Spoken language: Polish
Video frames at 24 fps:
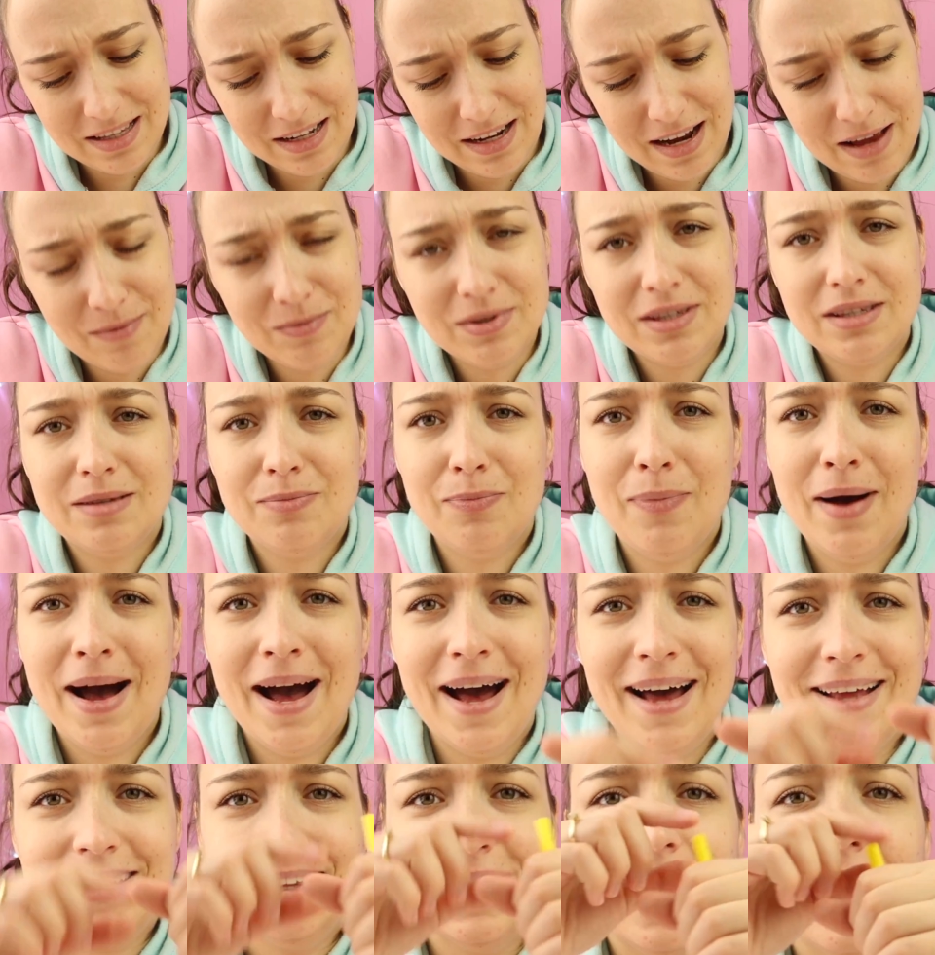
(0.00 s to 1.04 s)
slime
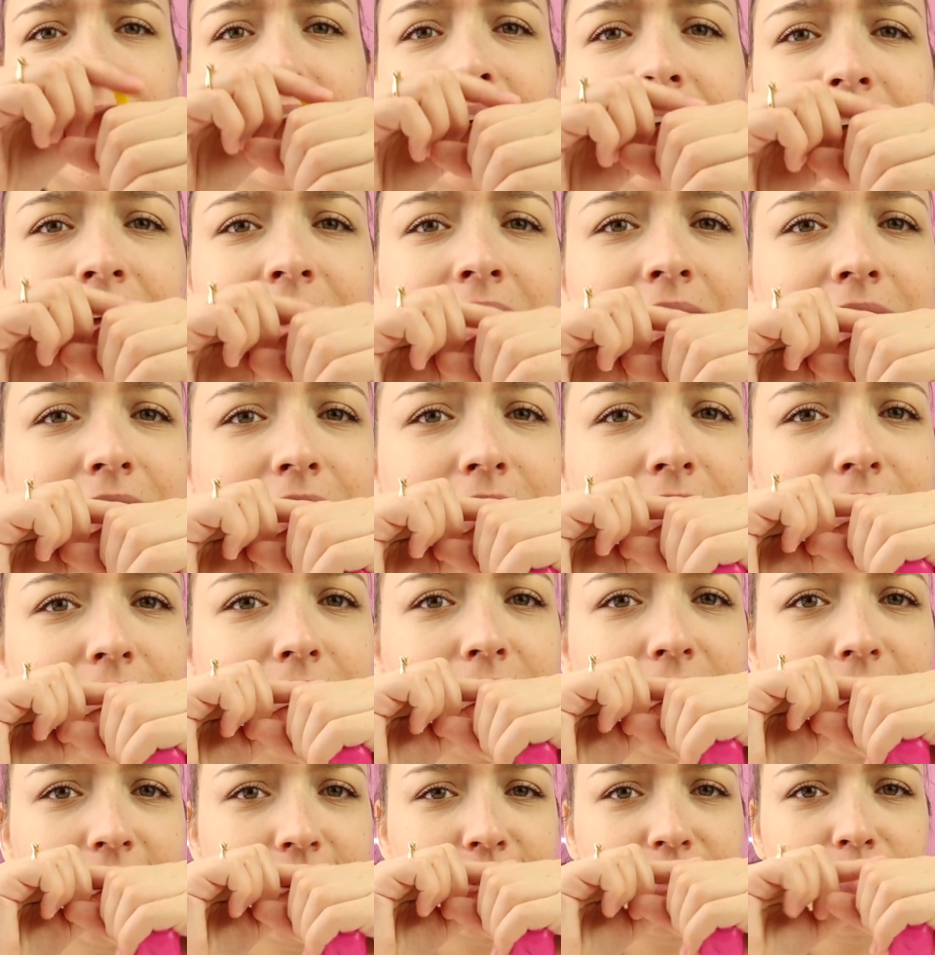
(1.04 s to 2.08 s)
spada. I
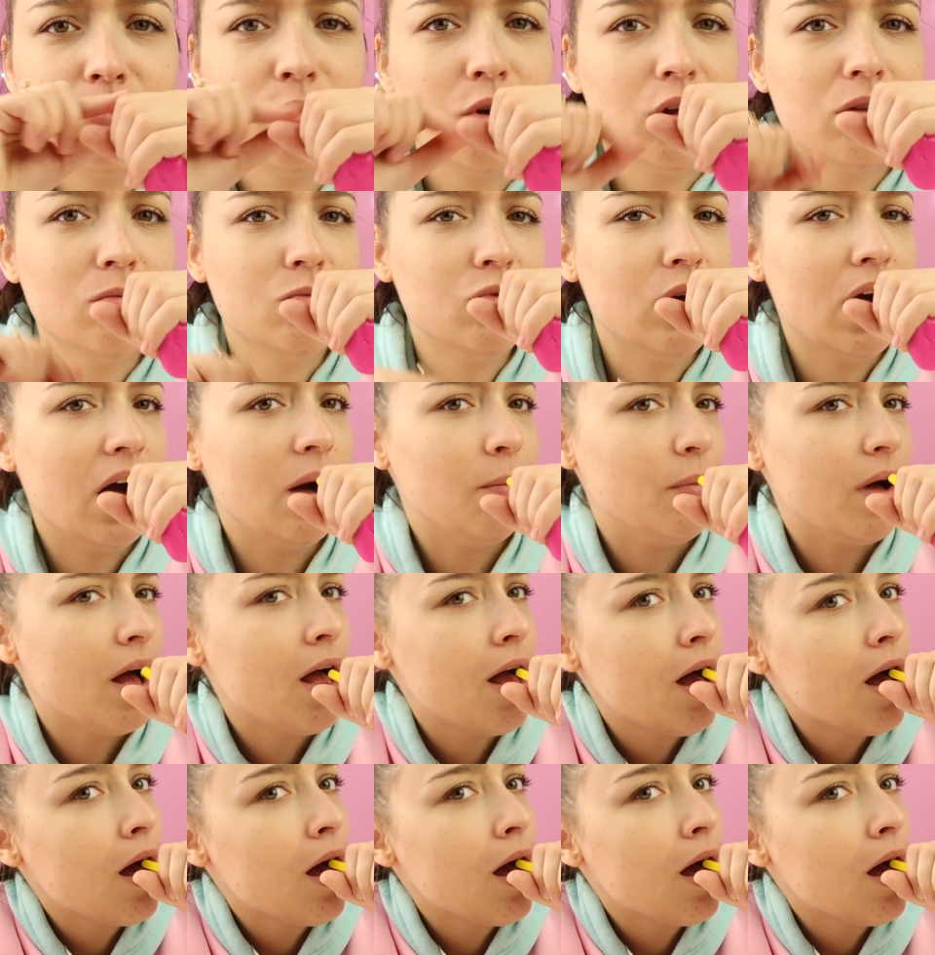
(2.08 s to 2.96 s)
teraz szybko dmucham.